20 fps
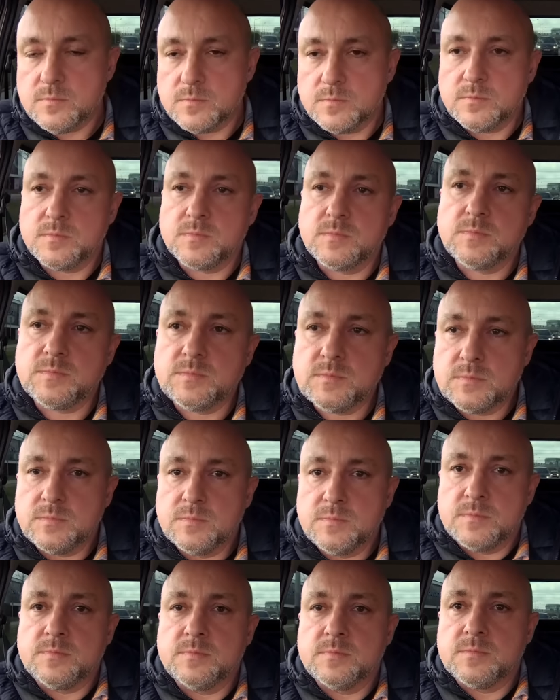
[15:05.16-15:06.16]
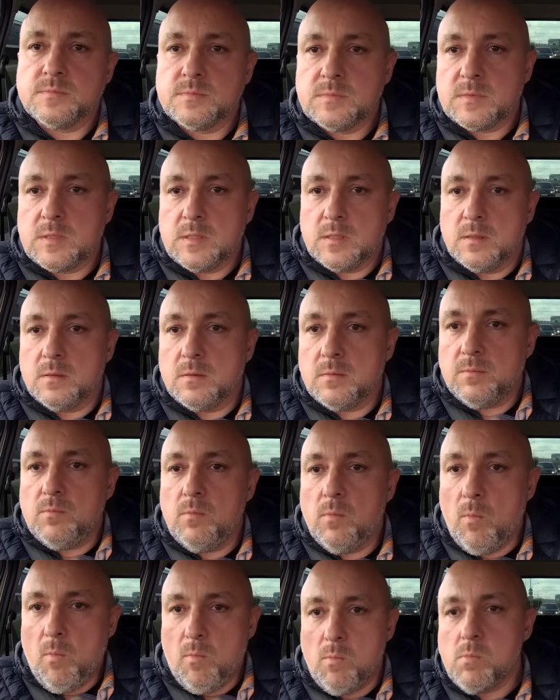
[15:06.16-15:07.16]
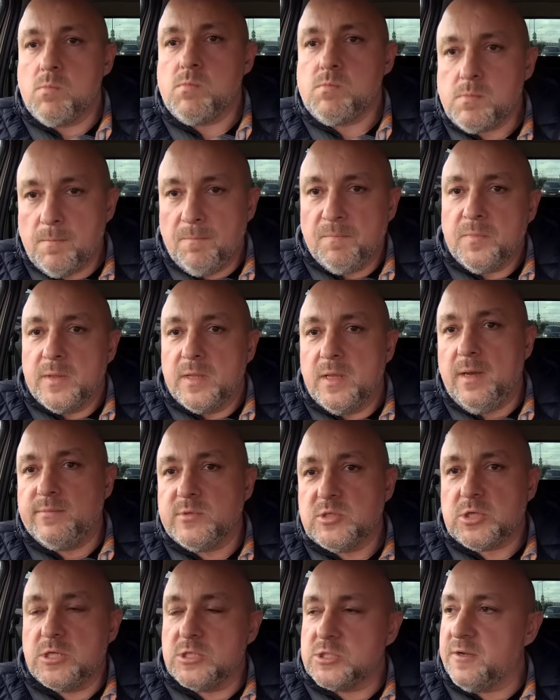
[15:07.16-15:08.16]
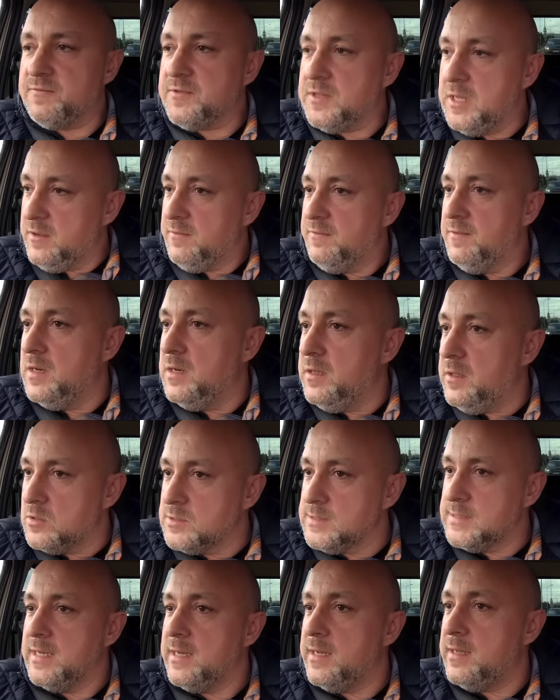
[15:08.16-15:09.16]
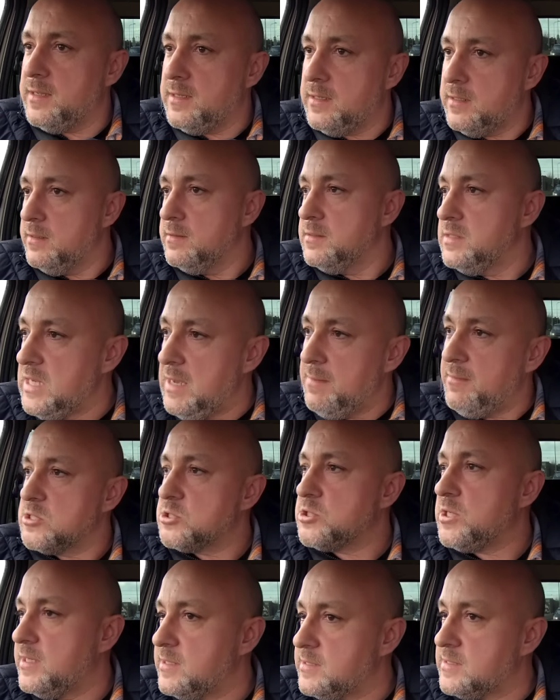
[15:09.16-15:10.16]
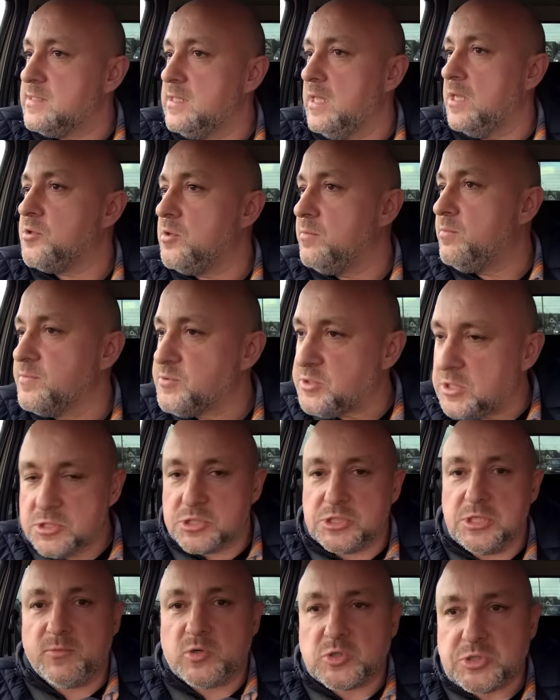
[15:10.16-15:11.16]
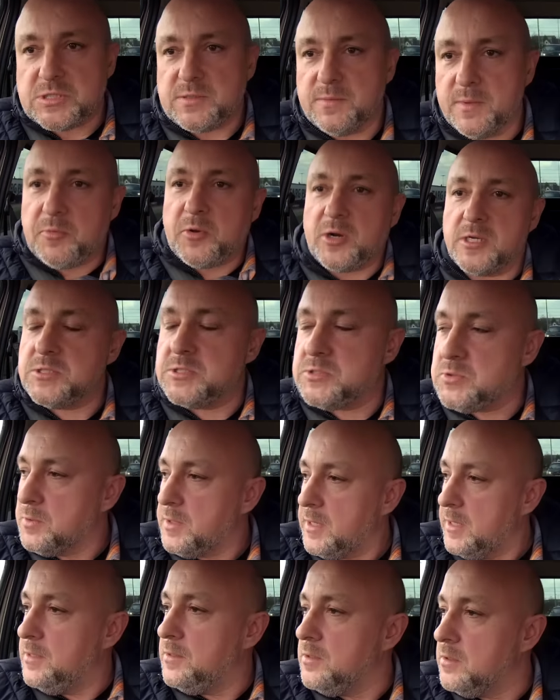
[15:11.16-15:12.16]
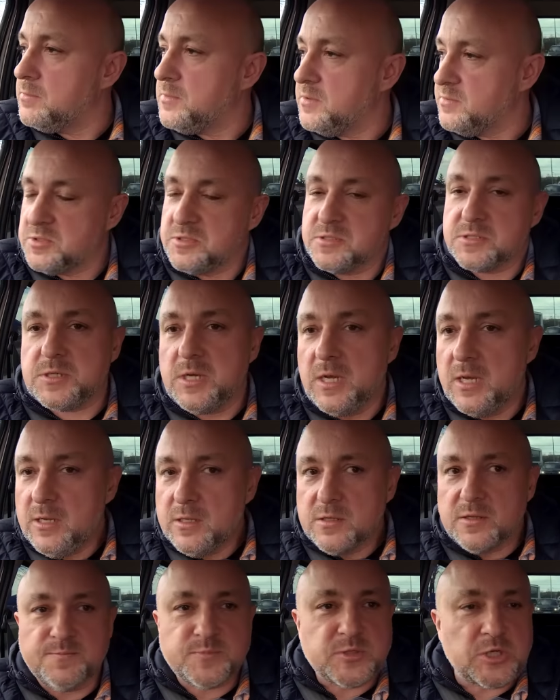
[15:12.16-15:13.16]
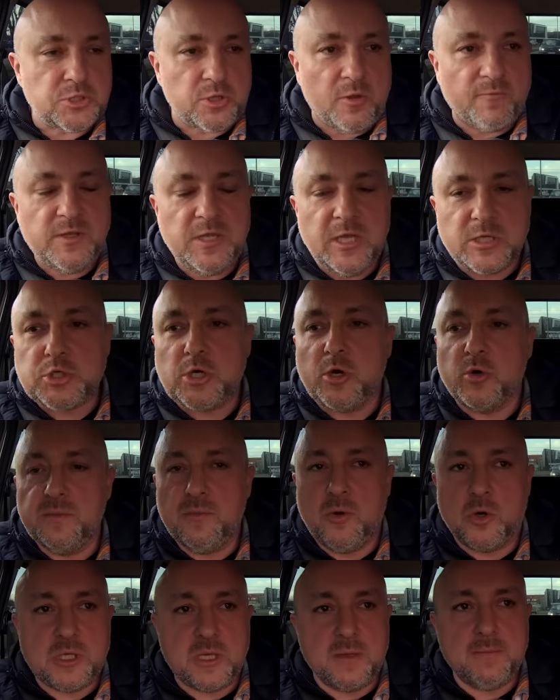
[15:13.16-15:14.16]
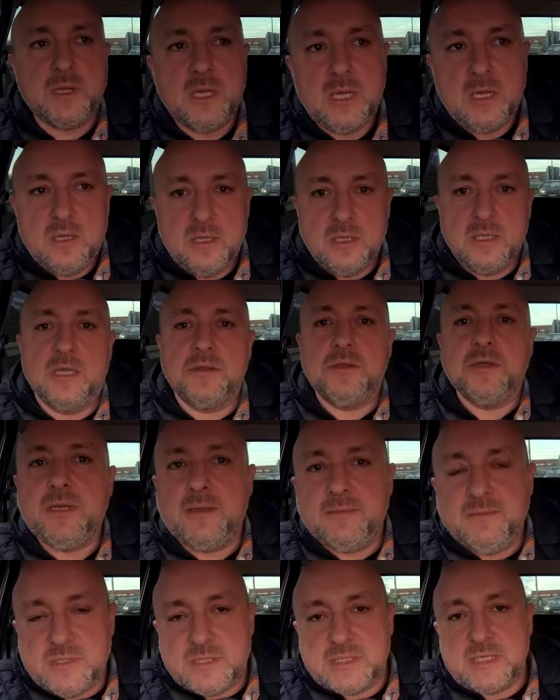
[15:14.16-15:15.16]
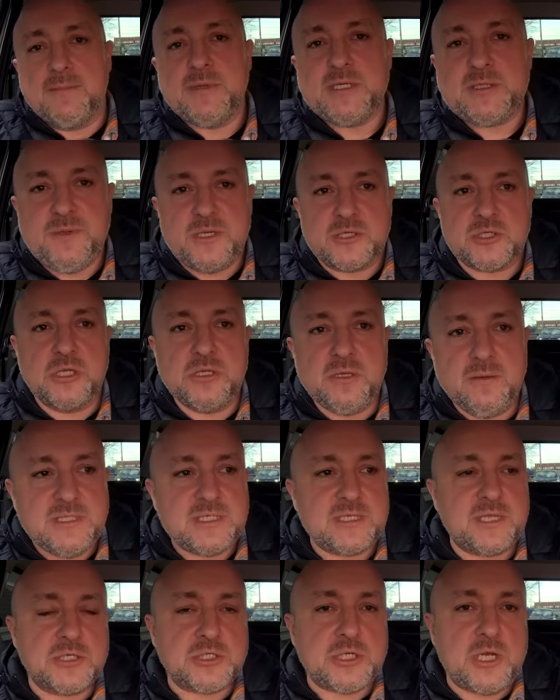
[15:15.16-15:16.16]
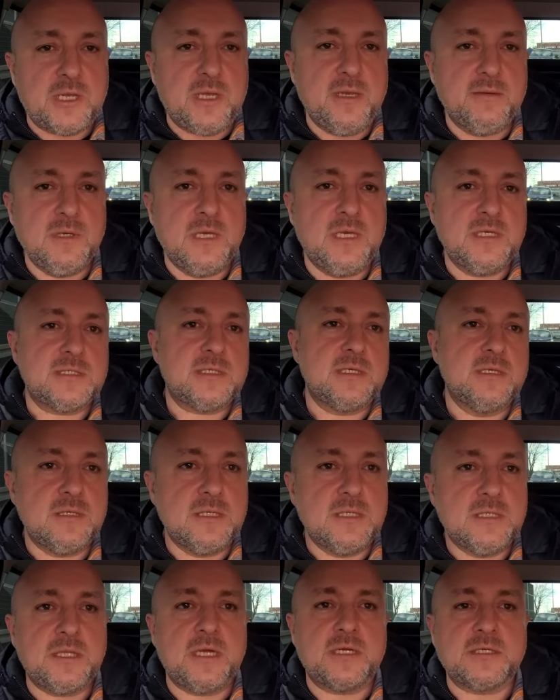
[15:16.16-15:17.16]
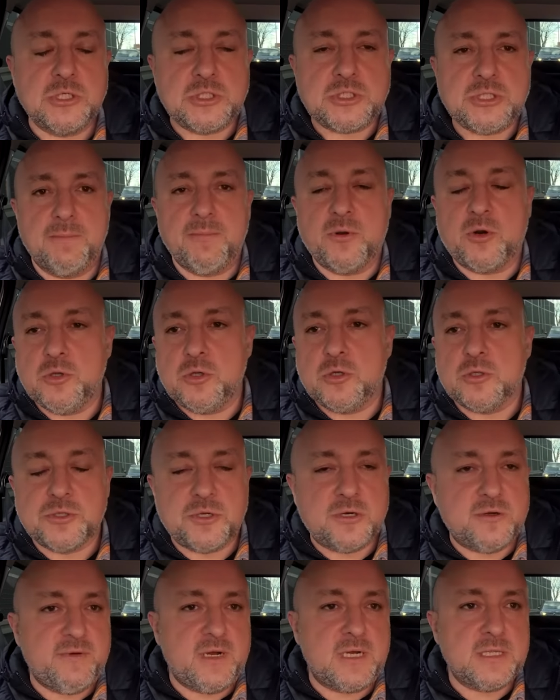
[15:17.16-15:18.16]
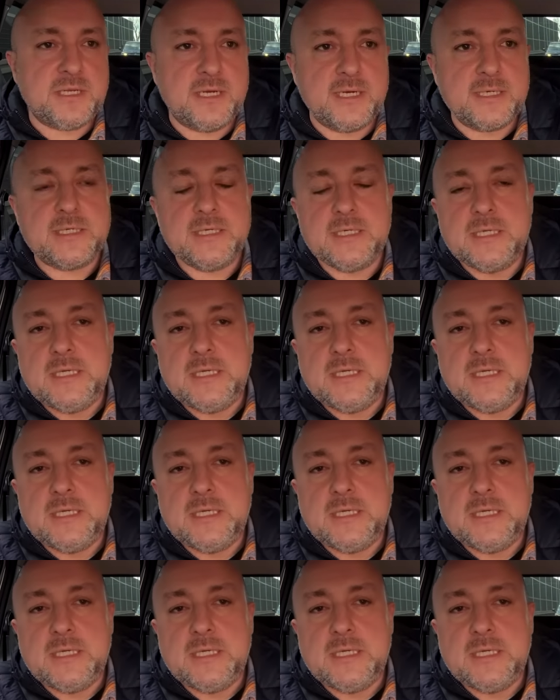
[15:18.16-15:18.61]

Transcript: potężnym agresorze, jakim jest Rosja. Ja myślę, że w tej chwili Rosja nie ma szans na to, bo przecież nie może sobie poradzić z Ukrainą. No przecież, to, przecież to widać gołym okiem. Jedynym ich zabezpieczeniem i straszakiem jest y, taktyczna broń jądrowa, tak?